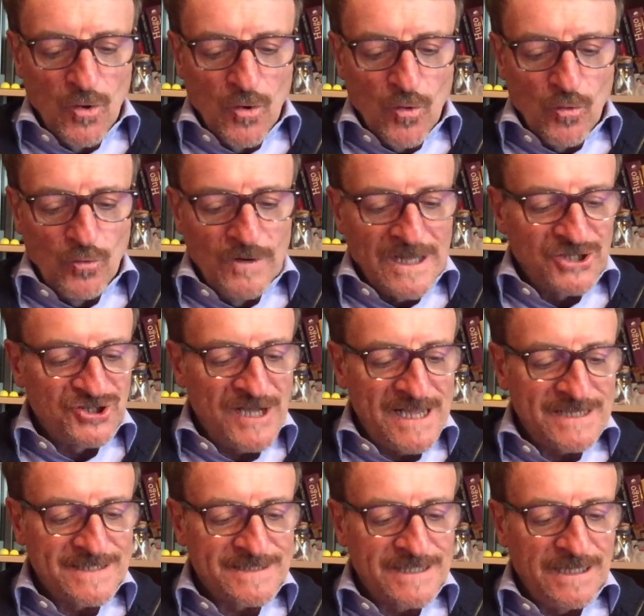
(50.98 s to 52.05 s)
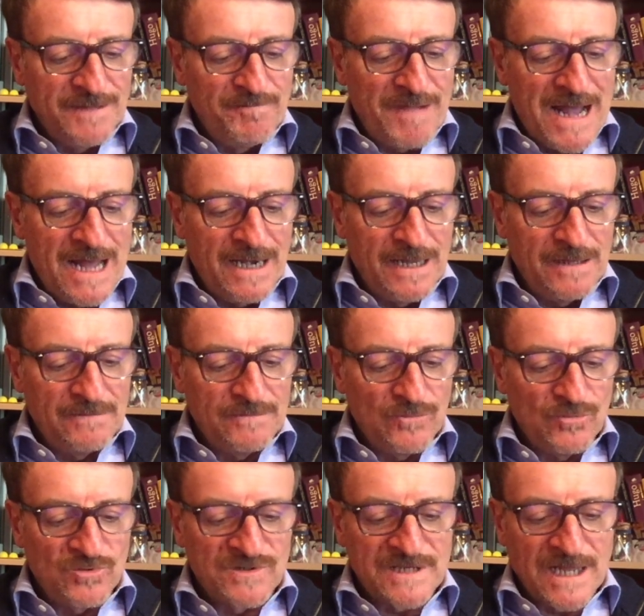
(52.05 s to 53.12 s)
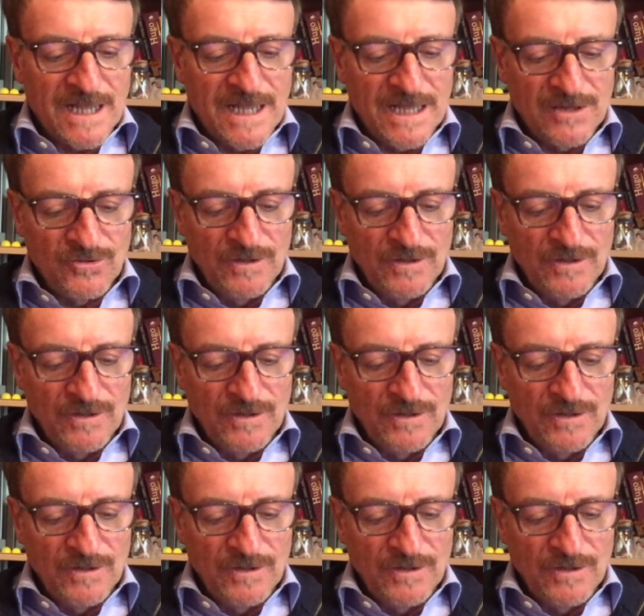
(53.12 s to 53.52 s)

una cesta di pane, un sacchetto